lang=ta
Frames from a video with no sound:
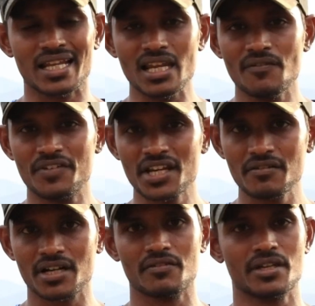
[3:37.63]
நல்லா
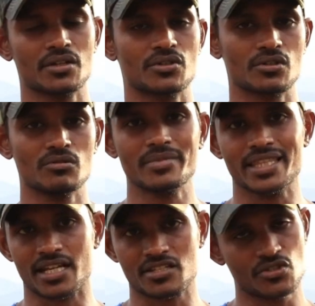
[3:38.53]
விரிவடை வைக்கிறதுக்கும்
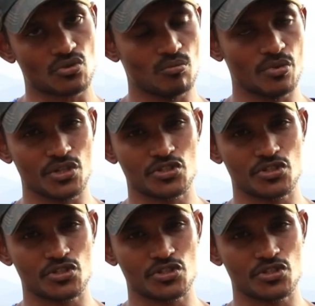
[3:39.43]
இந்த எக்ஸசைஸ் ரொம்ப